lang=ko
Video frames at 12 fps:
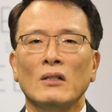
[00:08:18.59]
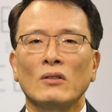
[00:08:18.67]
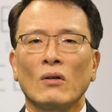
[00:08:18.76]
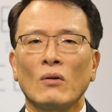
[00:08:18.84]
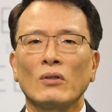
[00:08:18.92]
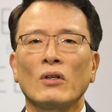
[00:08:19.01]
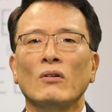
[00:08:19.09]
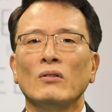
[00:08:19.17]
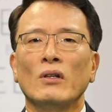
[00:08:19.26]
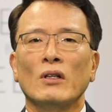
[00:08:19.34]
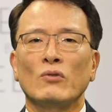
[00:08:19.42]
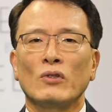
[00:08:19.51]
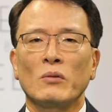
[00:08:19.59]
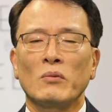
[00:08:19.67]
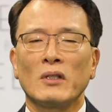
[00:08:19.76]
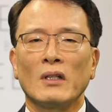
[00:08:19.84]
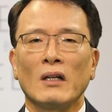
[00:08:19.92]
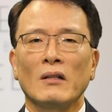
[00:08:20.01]
서로 격려해
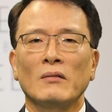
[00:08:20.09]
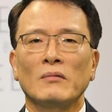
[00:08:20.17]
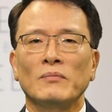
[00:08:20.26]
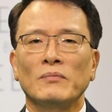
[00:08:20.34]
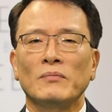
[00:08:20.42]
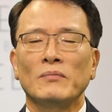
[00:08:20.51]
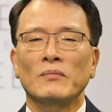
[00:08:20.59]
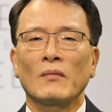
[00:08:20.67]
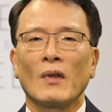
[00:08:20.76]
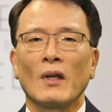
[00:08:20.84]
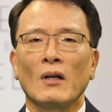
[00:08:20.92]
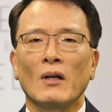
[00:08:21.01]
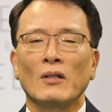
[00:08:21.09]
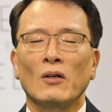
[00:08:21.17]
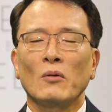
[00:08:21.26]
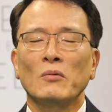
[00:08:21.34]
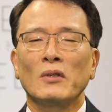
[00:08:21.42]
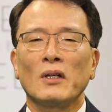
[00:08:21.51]
주십시다. 음,
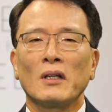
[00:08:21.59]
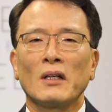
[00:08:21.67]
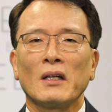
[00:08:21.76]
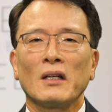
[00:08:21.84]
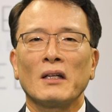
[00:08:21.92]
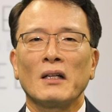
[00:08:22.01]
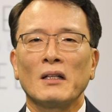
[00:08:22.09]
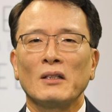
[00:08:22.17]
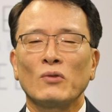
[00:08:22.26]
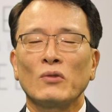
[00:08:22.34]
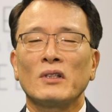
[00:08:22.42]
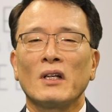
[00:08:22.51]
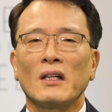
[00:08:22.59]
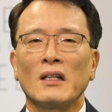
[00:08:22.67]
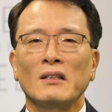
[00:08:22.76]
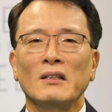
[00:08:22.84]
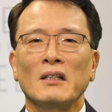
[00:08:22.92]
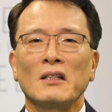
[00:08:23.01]
여러분들에게 숙제
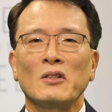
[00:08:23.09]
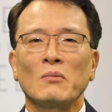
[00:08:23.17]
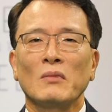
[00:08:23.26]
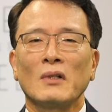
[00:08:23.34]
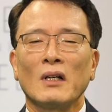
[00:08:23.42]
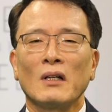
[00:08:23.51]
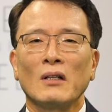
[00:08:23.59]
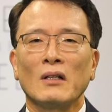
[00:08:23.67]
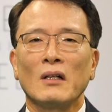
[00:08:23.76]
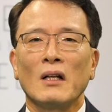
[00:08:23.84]
하나 드리겠습니다.